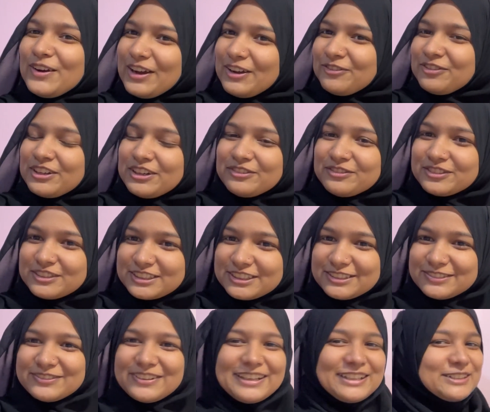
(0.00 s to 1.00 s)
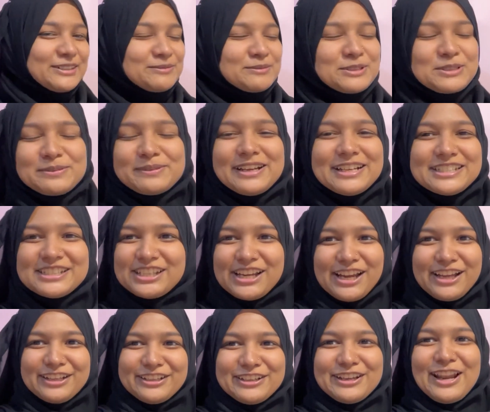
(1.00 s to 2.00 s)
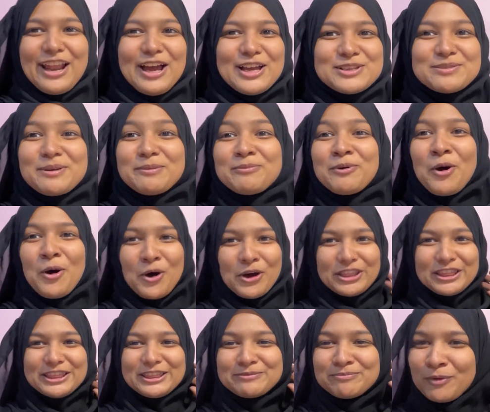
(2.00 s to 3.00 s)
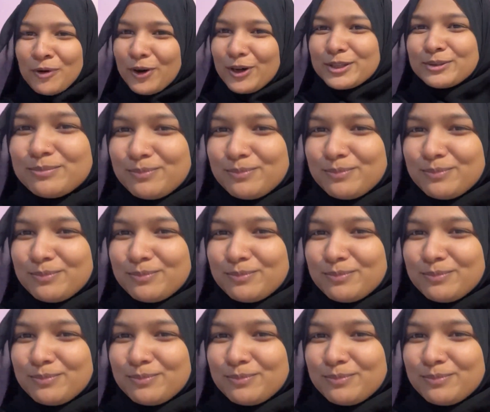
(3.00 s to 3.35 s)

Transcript: एवरीवन वेलकम टू माय चैनल आज मैं बहुत बहुत